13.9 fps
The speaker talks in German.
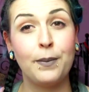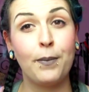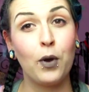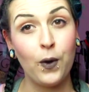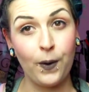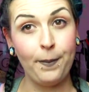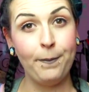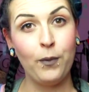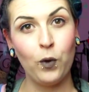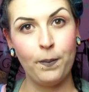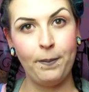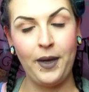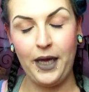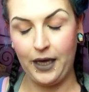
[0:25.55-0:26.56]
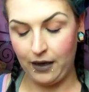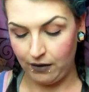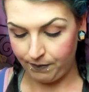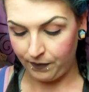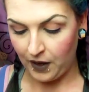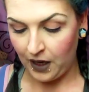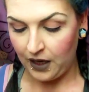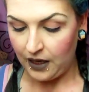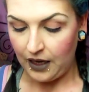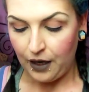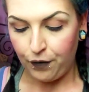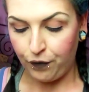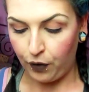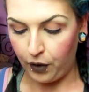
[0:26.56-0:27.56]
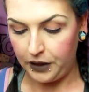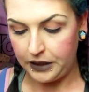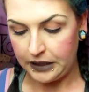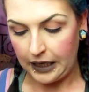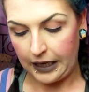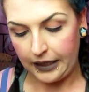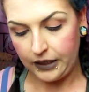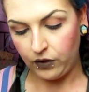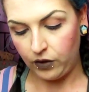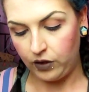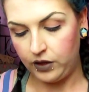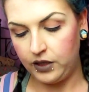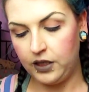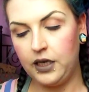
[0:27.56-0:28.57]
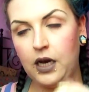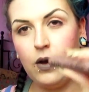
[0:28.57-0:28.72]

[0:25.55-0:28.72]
bekommen und mehr. Für euch trage ich heute